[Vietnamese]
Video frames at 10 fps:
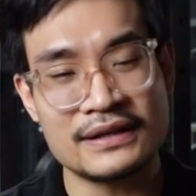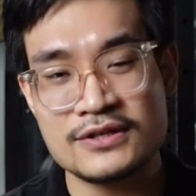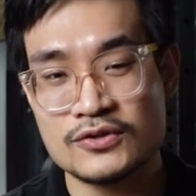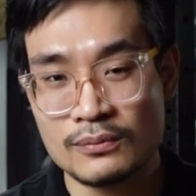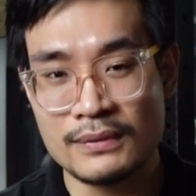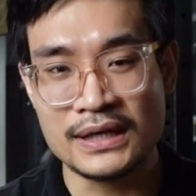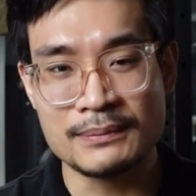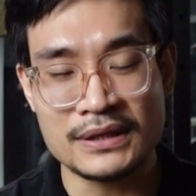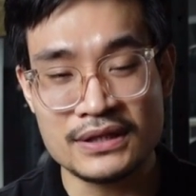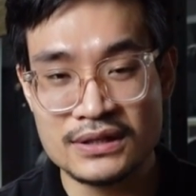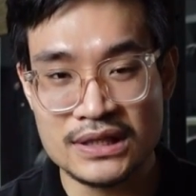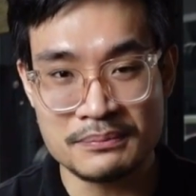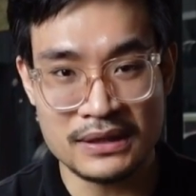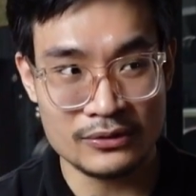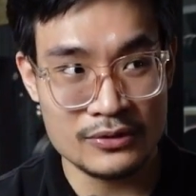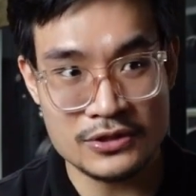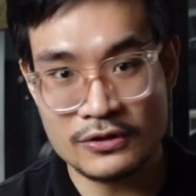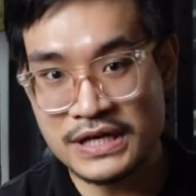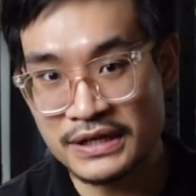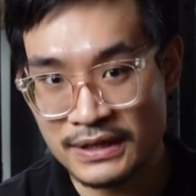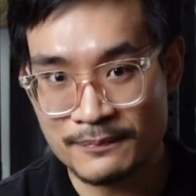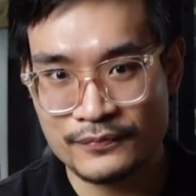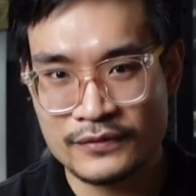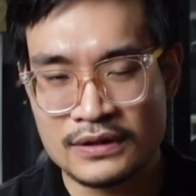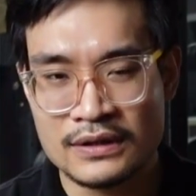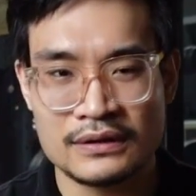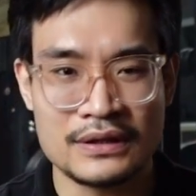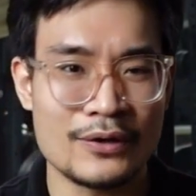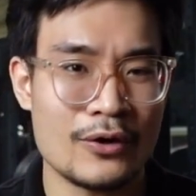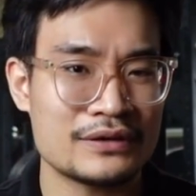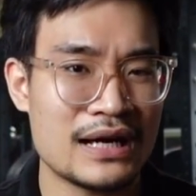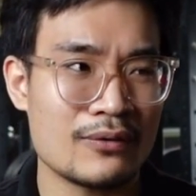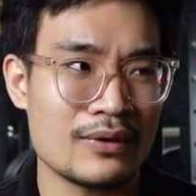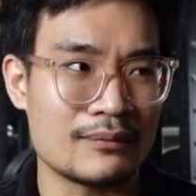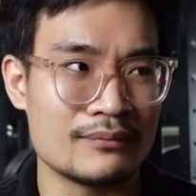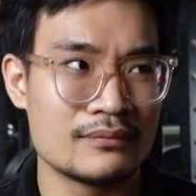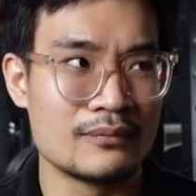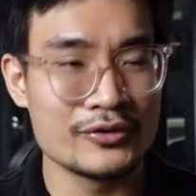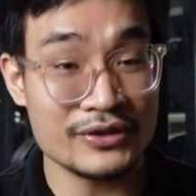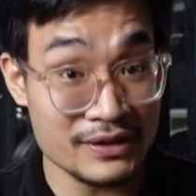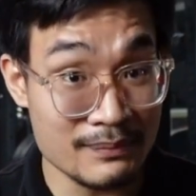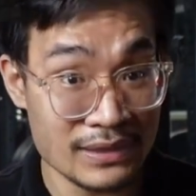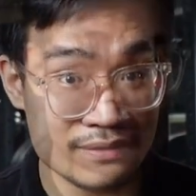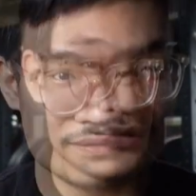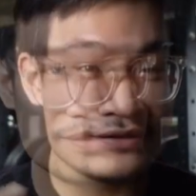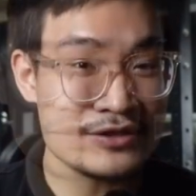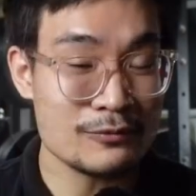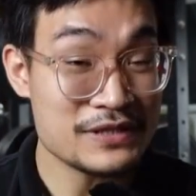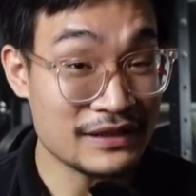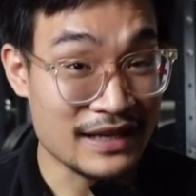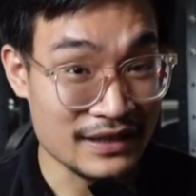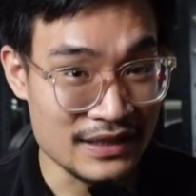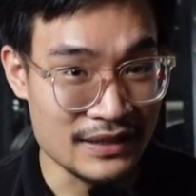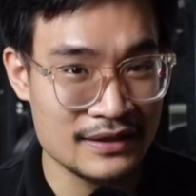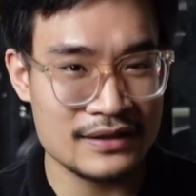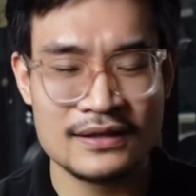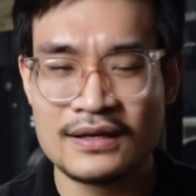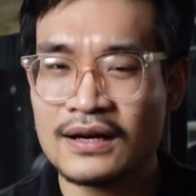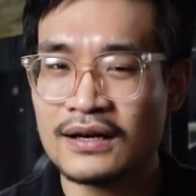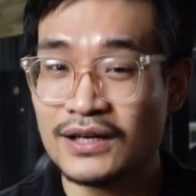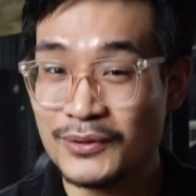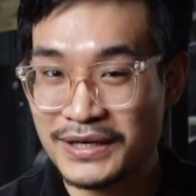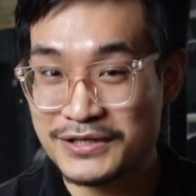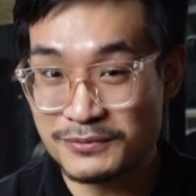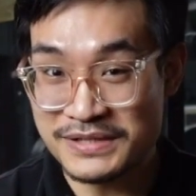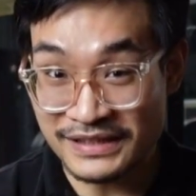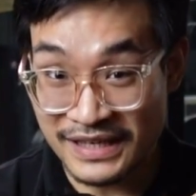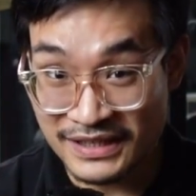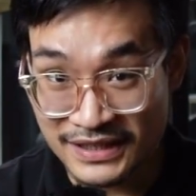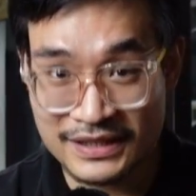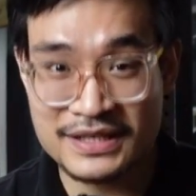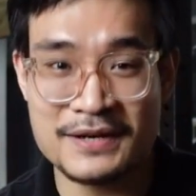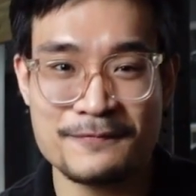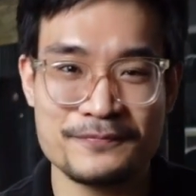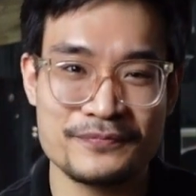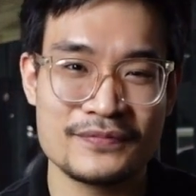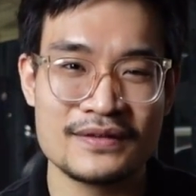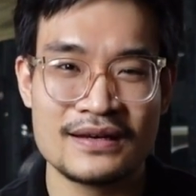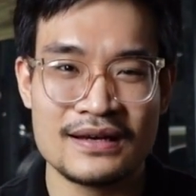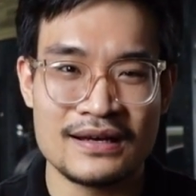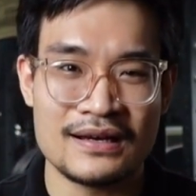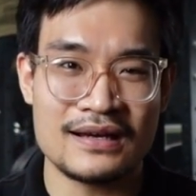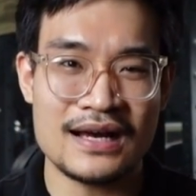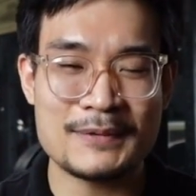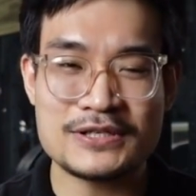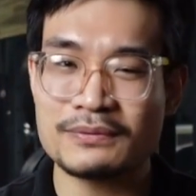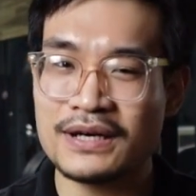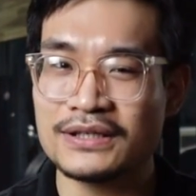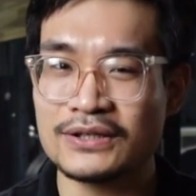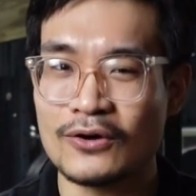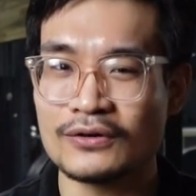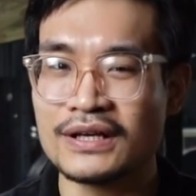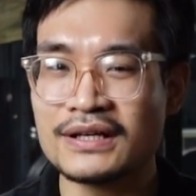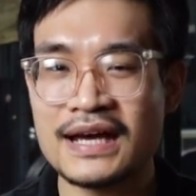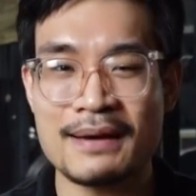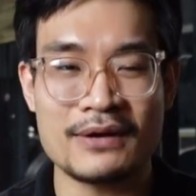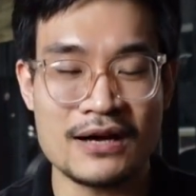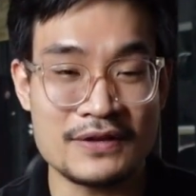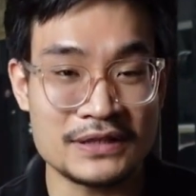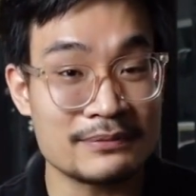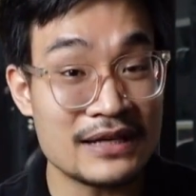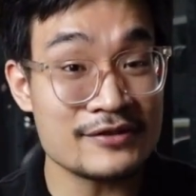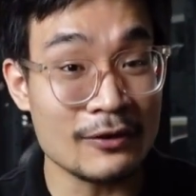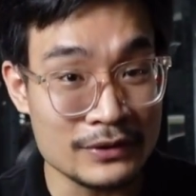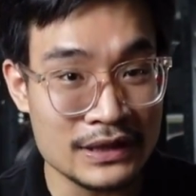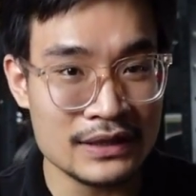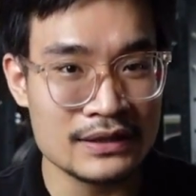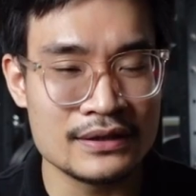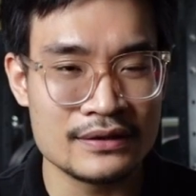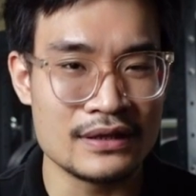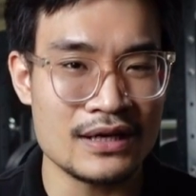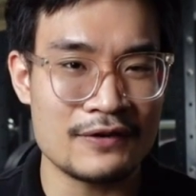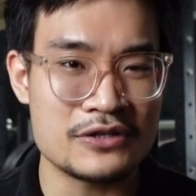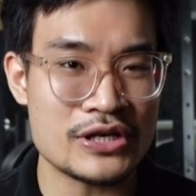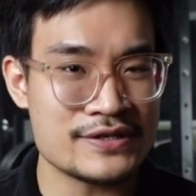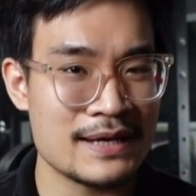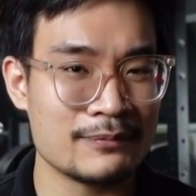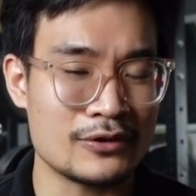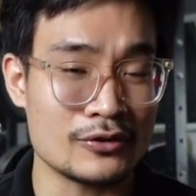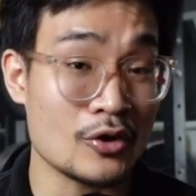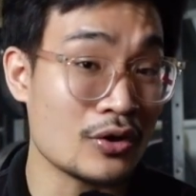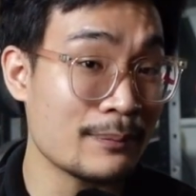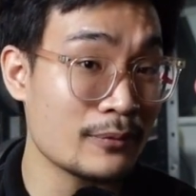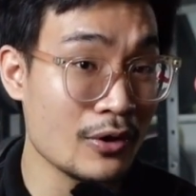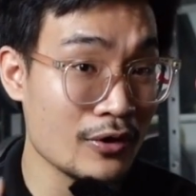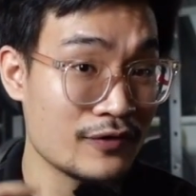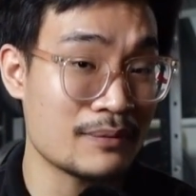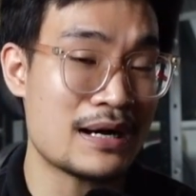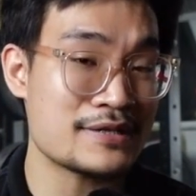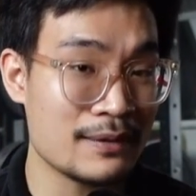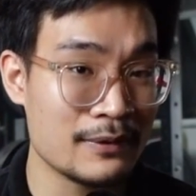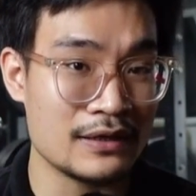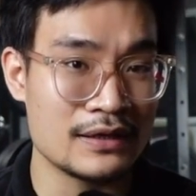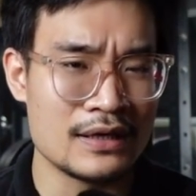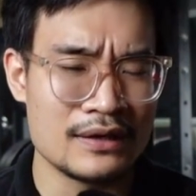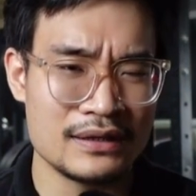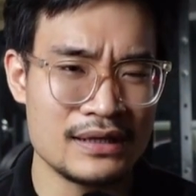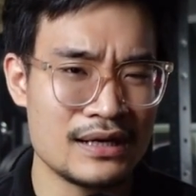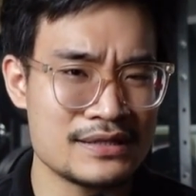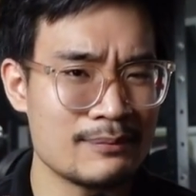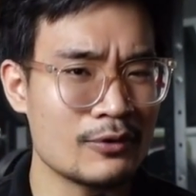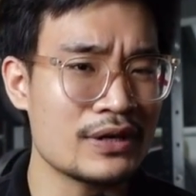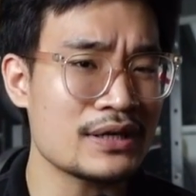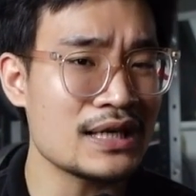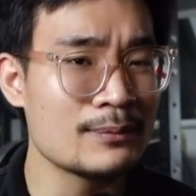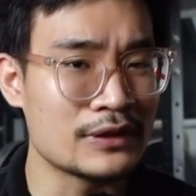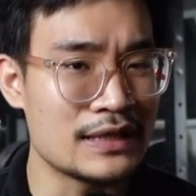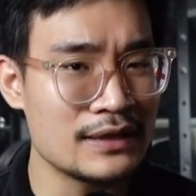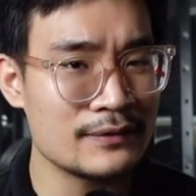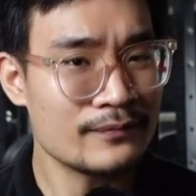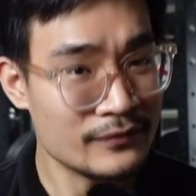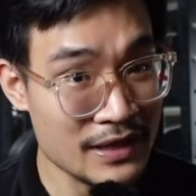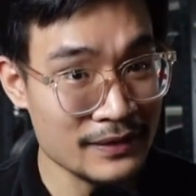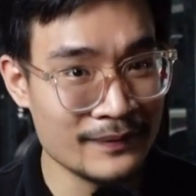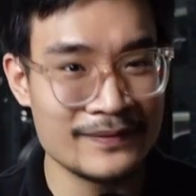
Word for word: tay trung bình mà những người mà tôi cho trải nghiệm thì họ tăng khoảng một xăng ti mét trong trạng thái nghỉ. Lưu ý là trong trạng thái nghỉ đấy nhá. À mà trong đây thì còn đính kèm cả việc tập tay sau nữa. Nhớ là phần tricep thì nó to gấp đôi phần bicep đấy, thế nên là chăm nó kỹ kỹ một tí nhá.